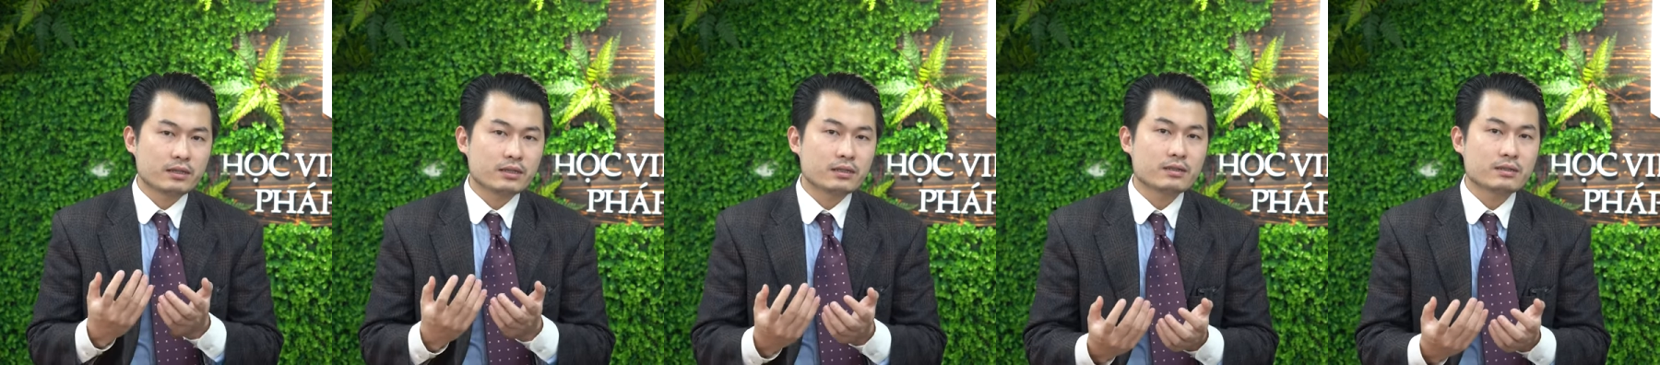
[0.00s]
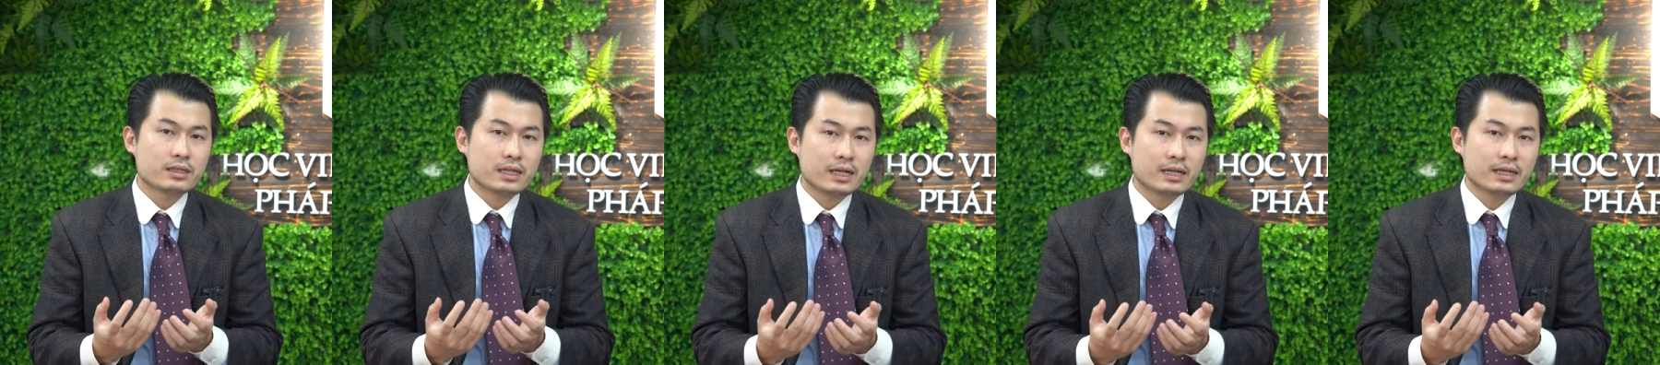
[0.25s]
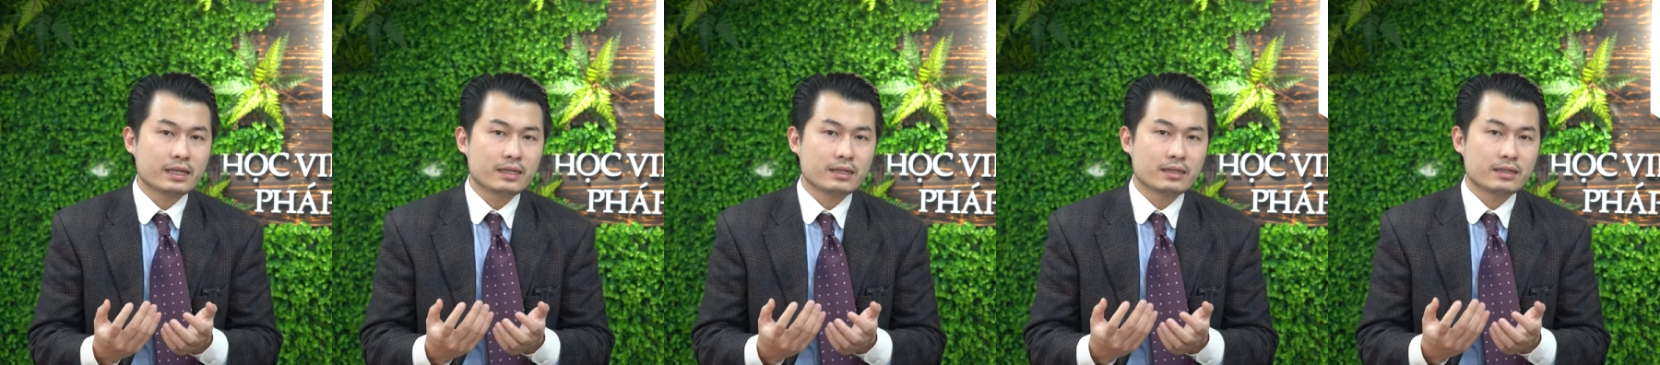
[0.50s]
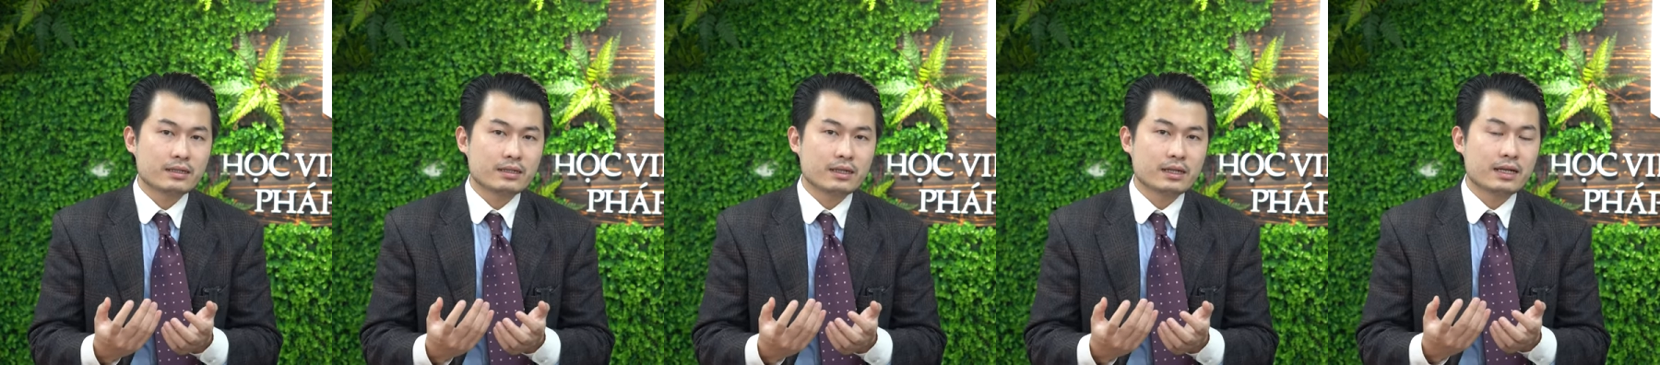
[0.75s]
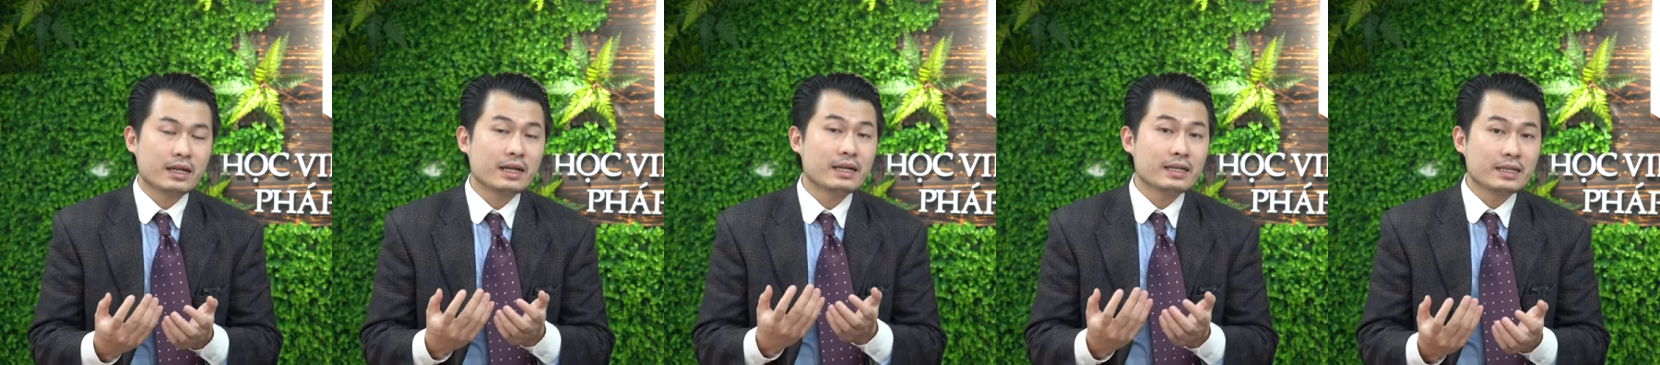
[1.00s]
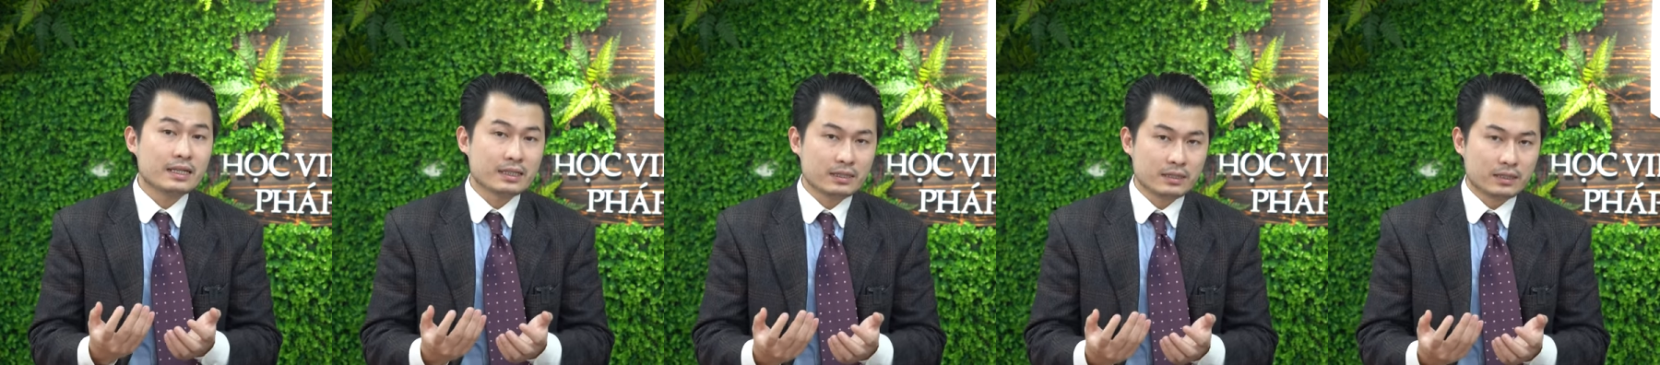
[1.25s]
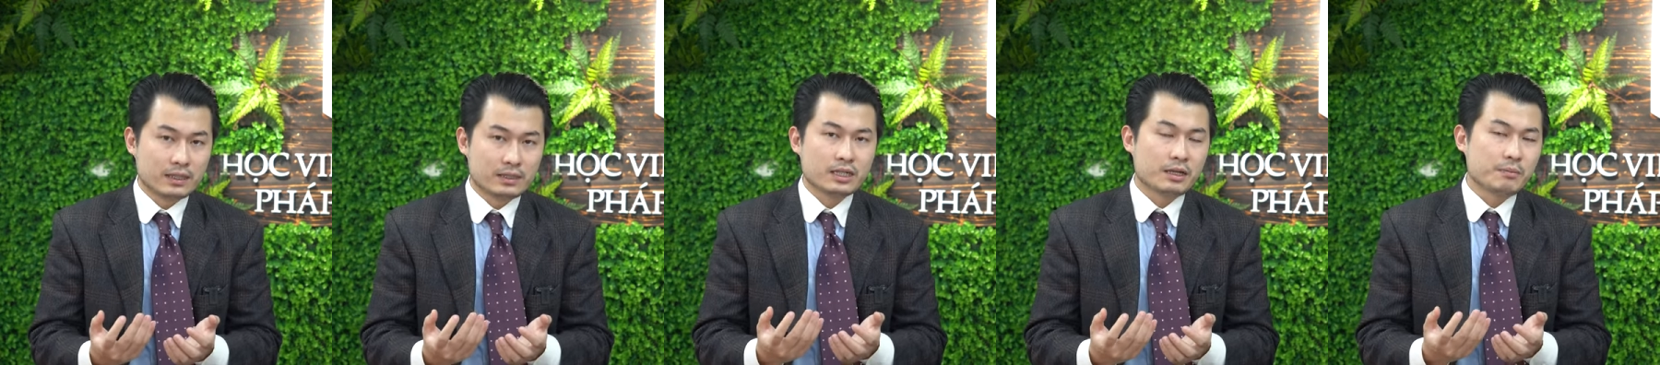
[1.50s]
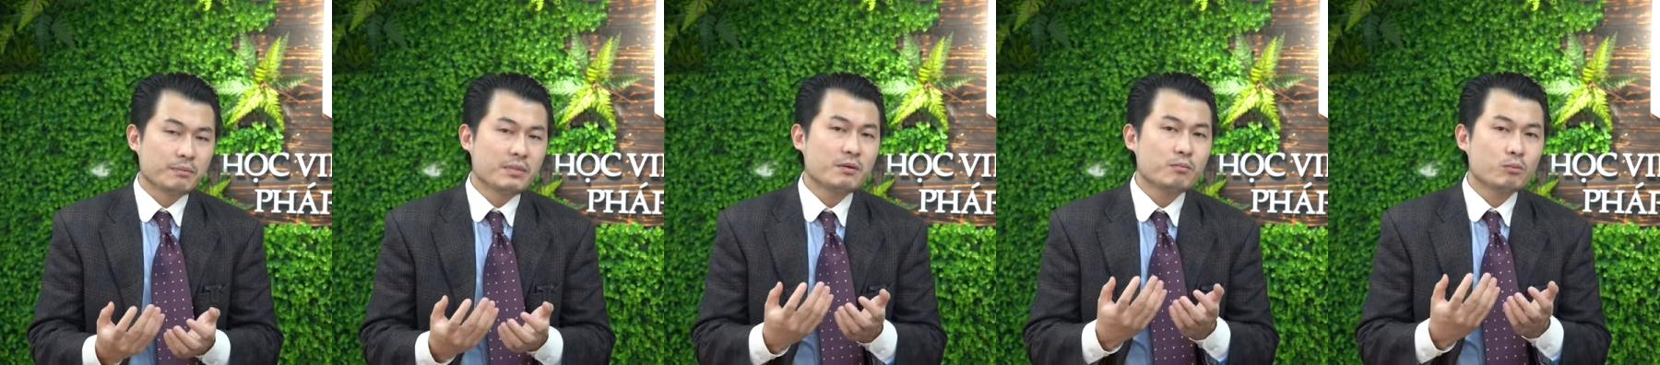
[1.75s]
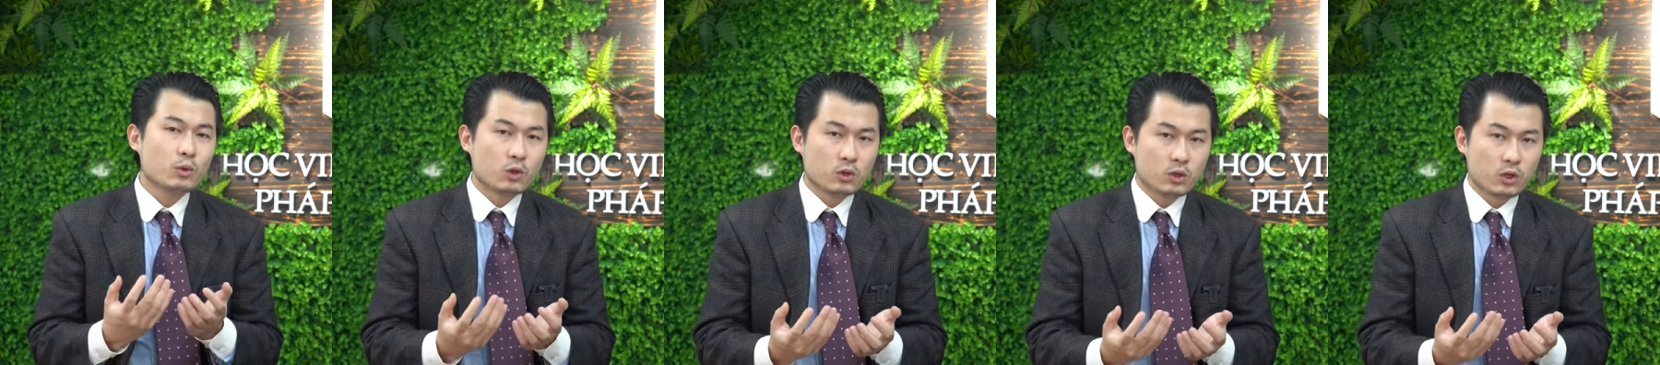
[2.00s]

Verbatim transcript: tự tay để lên ý tưởng, để biết bố